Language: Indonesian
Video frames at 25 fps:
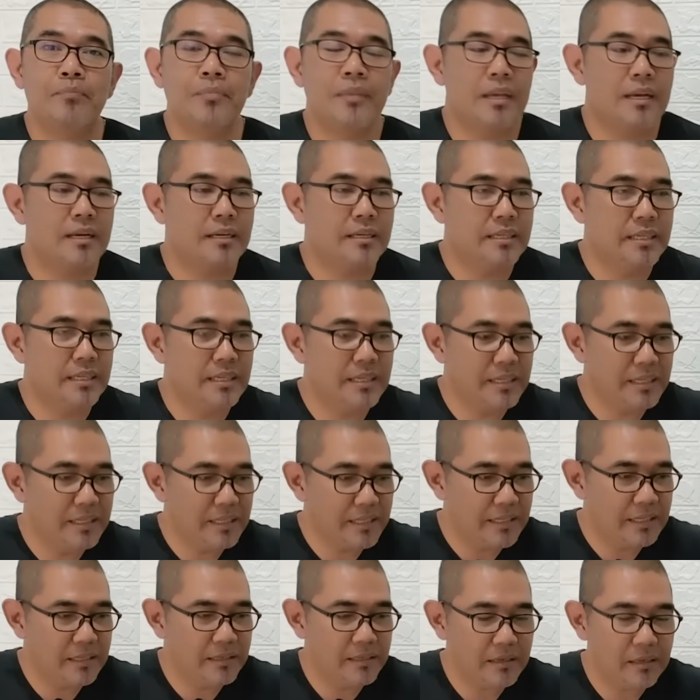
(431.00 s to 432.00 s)
di
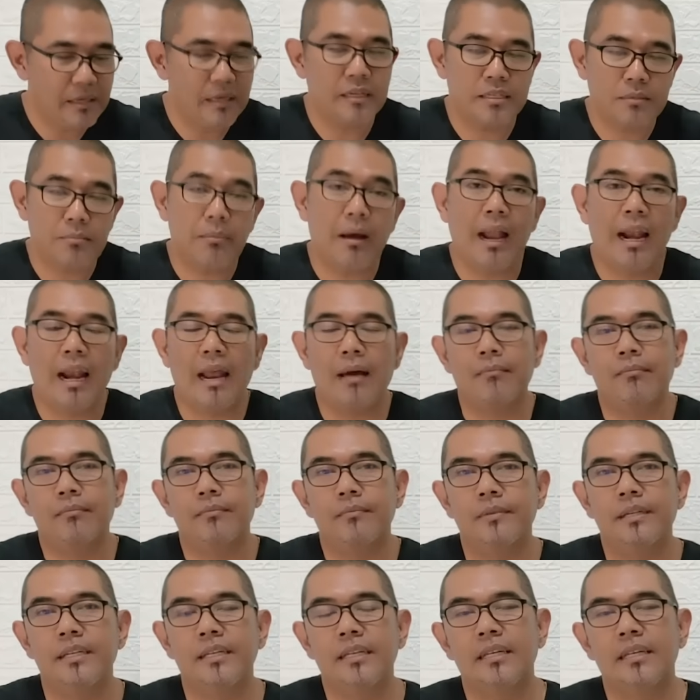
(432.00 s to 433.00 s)
eh, semalam
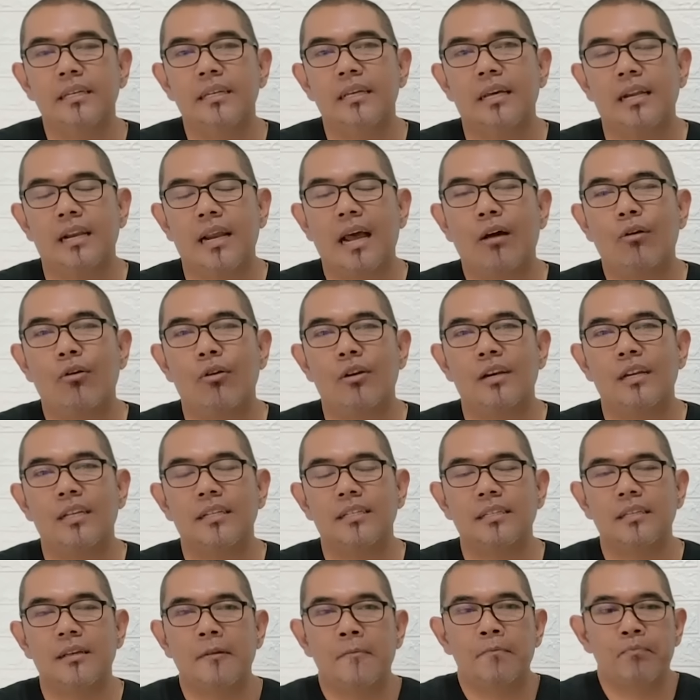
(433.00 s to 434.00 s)
di
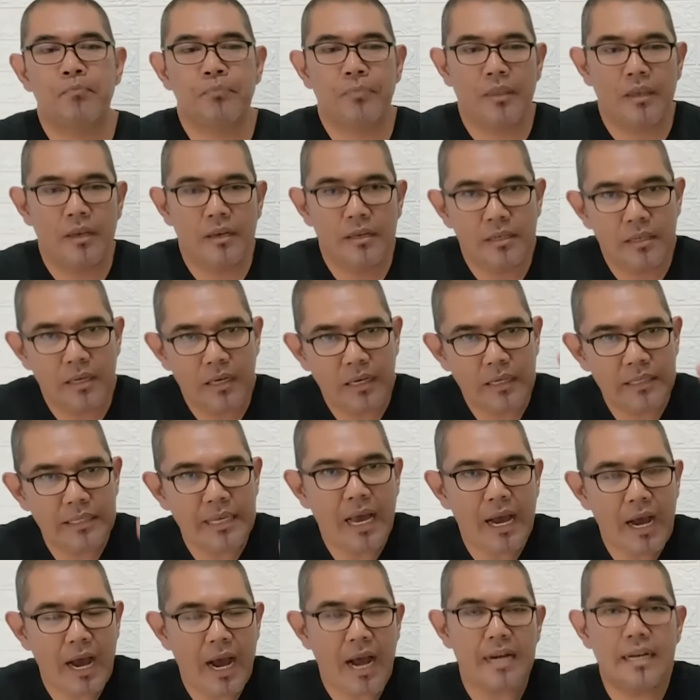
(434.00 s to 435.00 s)
Rakornas,
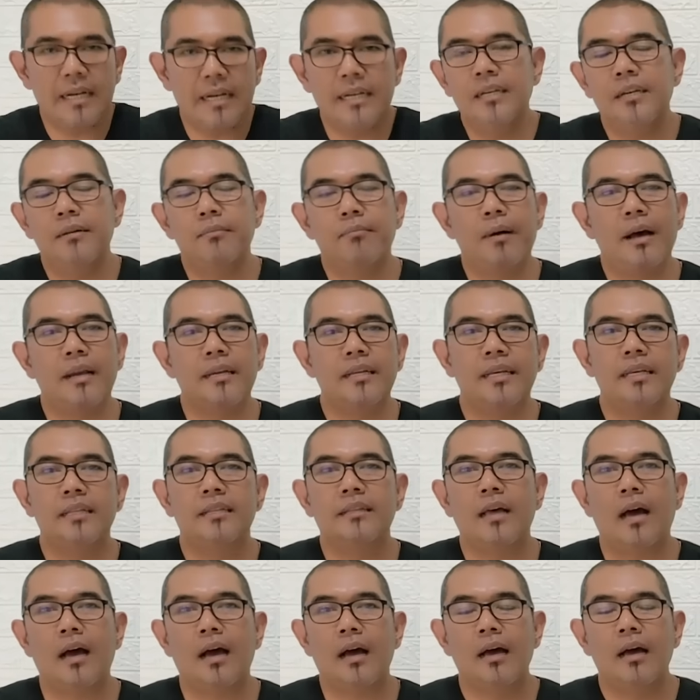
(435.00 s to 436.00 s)
yang ada di depan
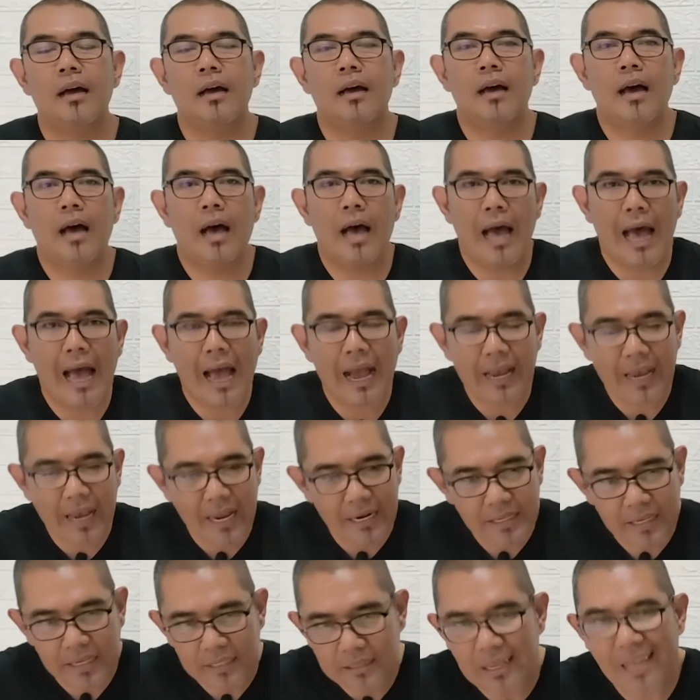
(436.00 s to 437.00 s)
kita akan
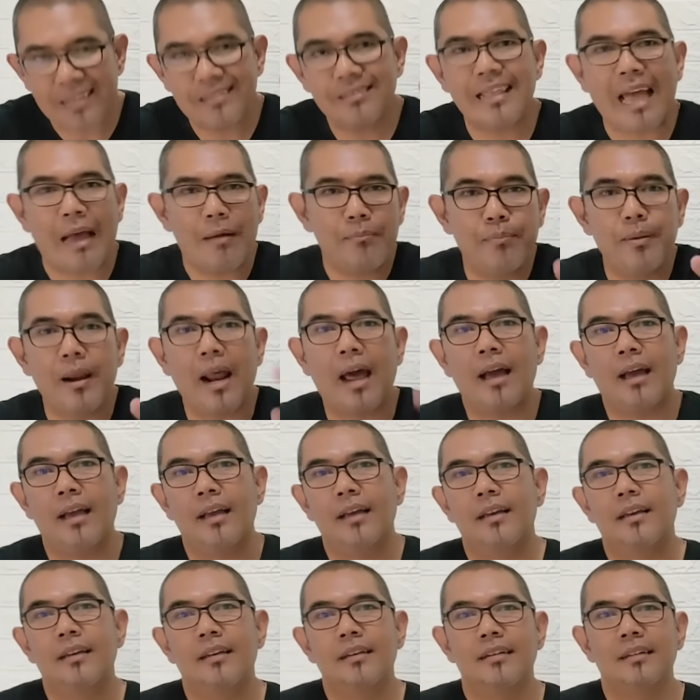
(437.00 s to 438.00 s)
kita tabrak
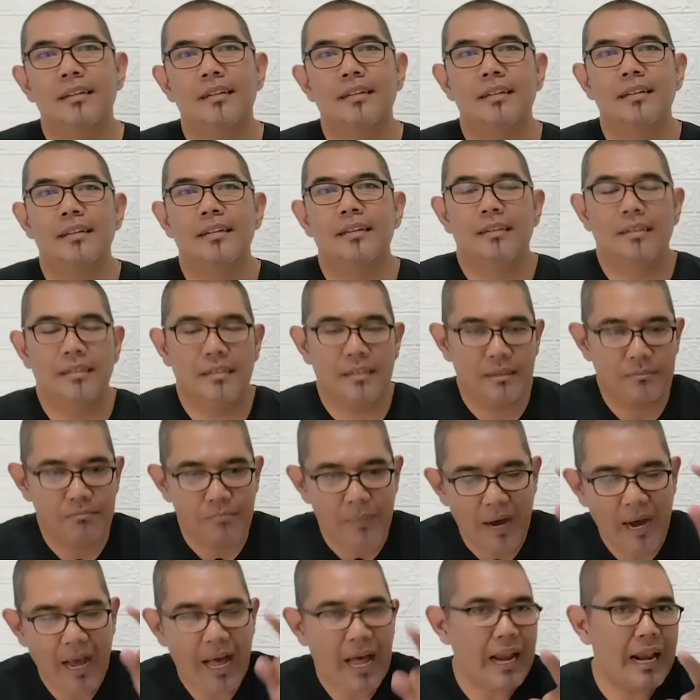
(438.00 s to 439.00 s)

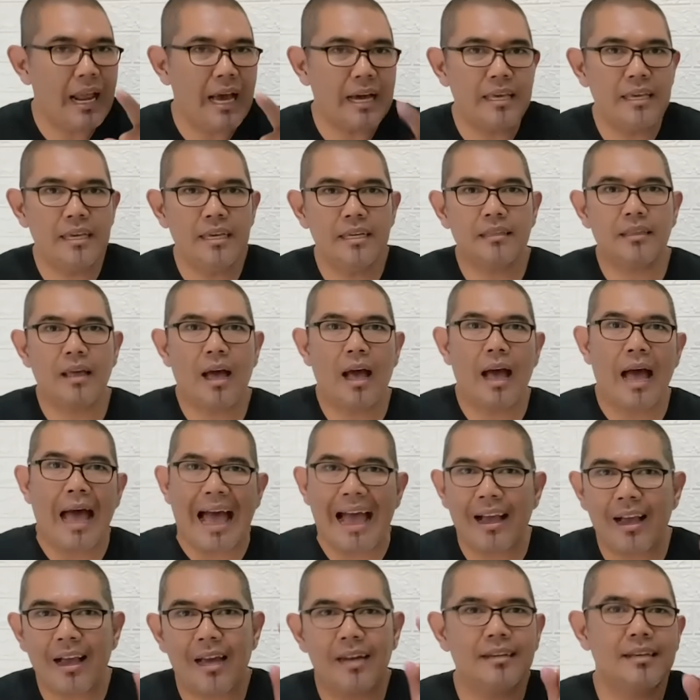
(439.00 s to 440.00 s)
menghalangi kita
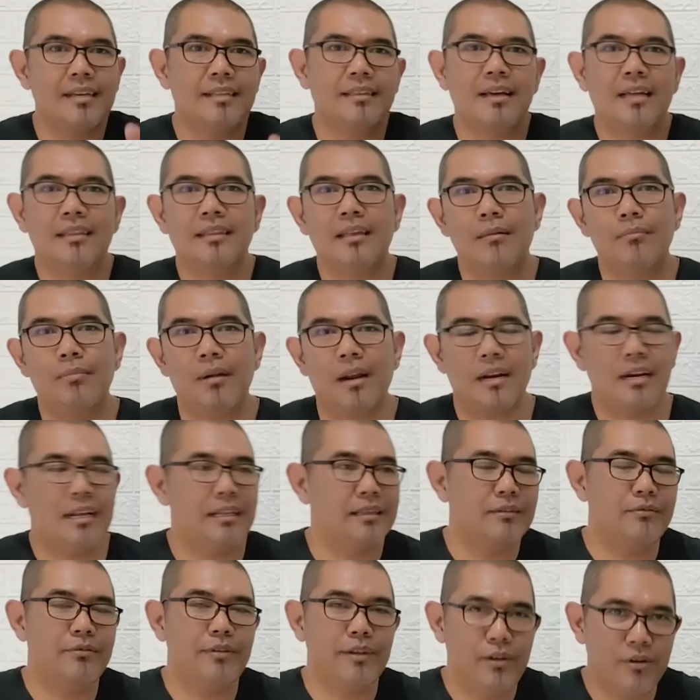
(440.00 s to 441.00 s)
akan kita tabrak.
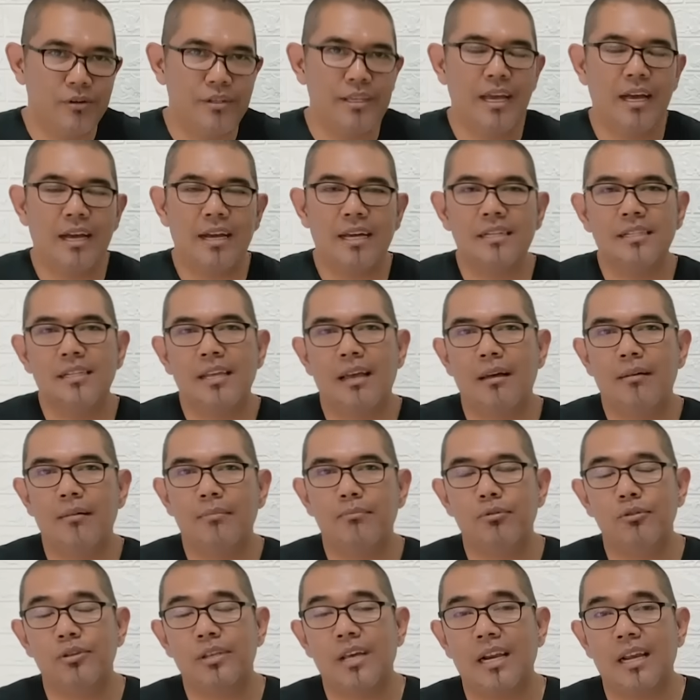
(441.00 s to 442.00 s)
Nanti videonya akan saya
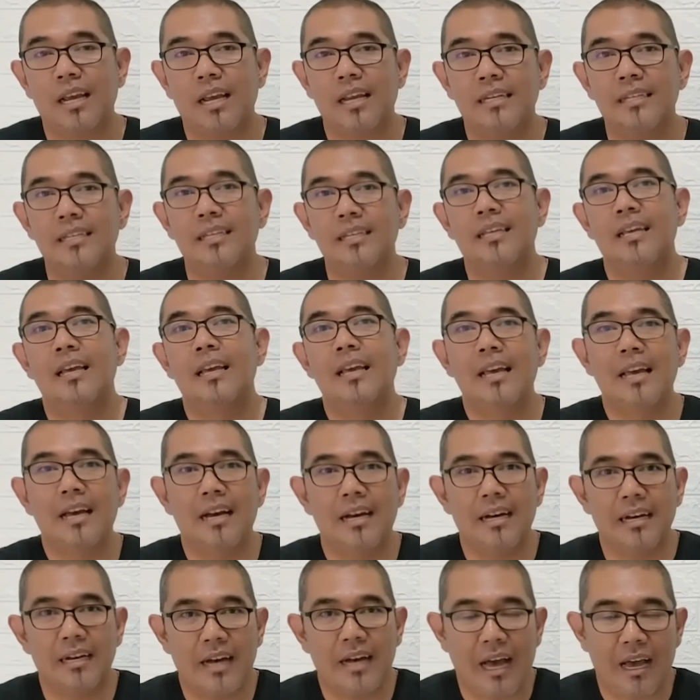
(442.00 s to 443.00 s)
putarkan di
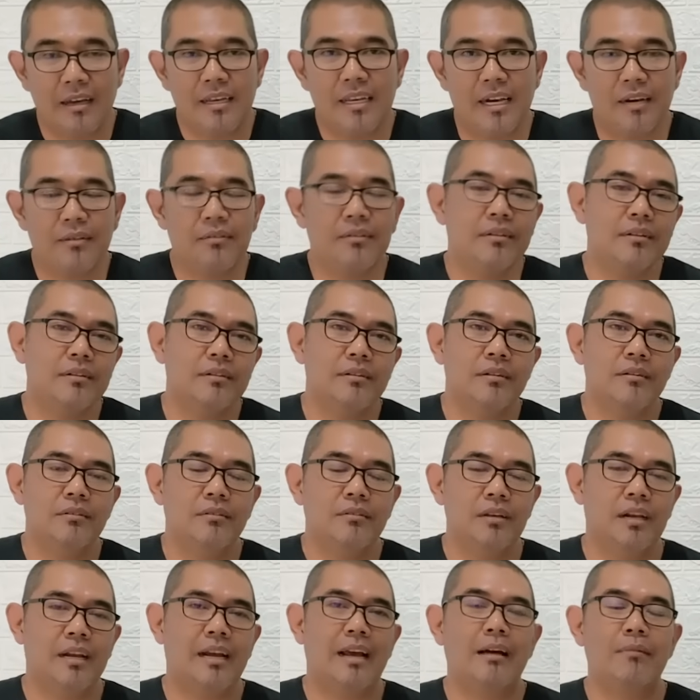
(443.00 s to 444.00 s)
uh, akhir
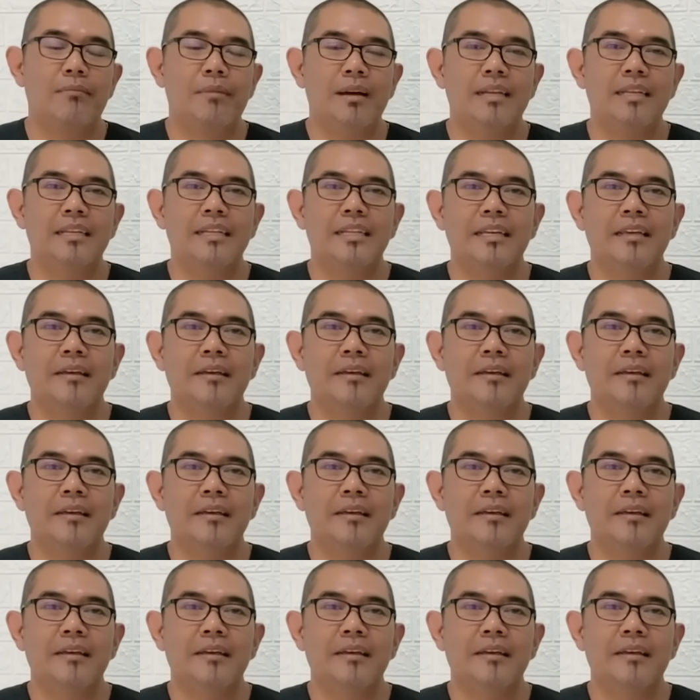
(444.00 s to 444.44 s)
rekaman ini.